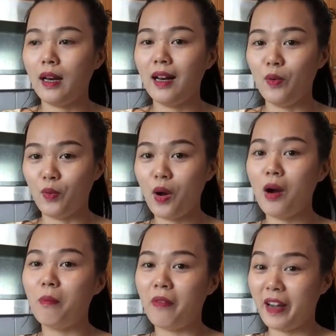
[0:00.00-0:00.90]
liệu
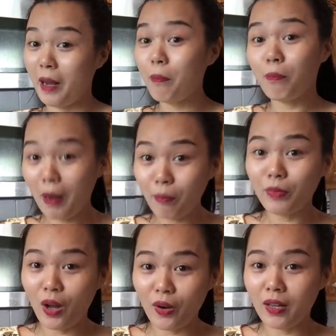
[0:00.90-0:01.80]
cơm và gắp mắm
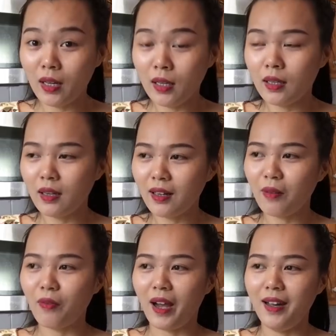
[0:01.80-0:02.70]
thôi, chứ
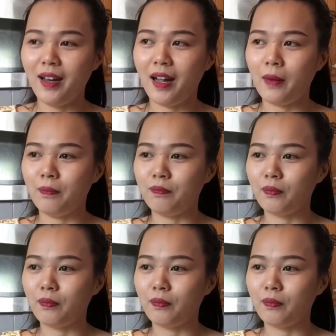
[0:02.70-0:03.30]
không phải là